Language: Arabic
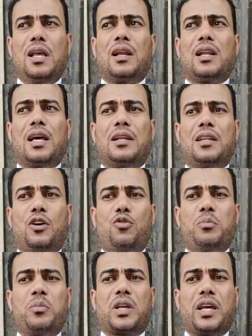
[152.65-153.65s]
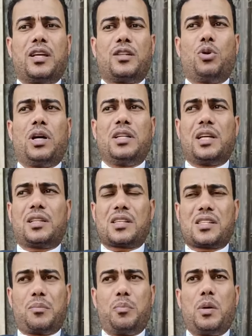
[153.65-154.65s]
لأنهم كادوا أن
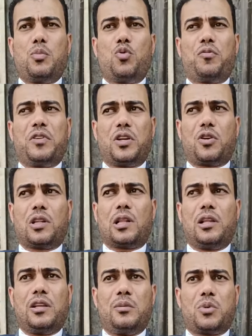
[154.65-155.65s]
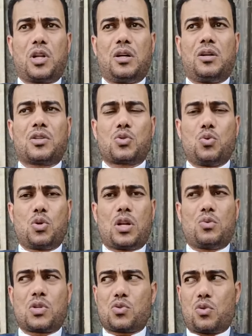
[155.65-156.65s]
يتسببوا في قتل امرأة
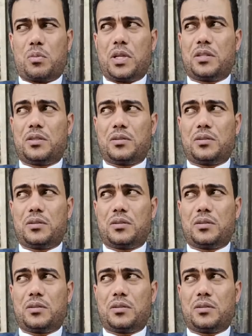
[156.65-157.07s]
زورا وظلما